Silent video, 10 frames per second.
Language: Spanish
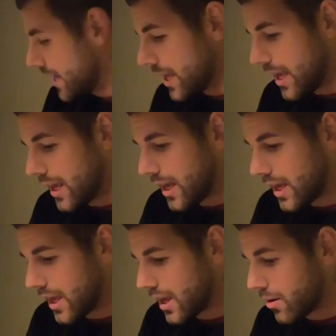
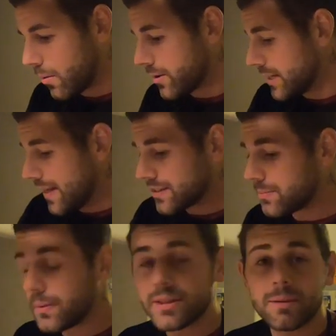Y como veis, nada,
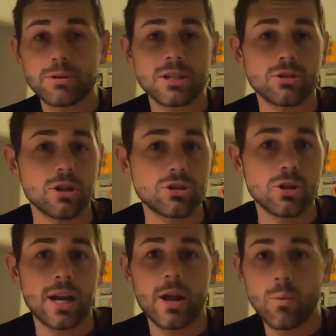simplemente pues eso, le
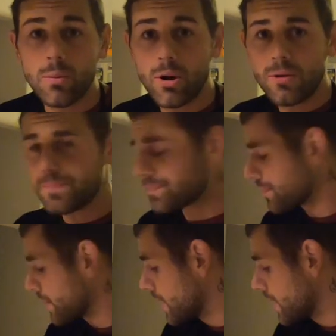hecho clara de huevo,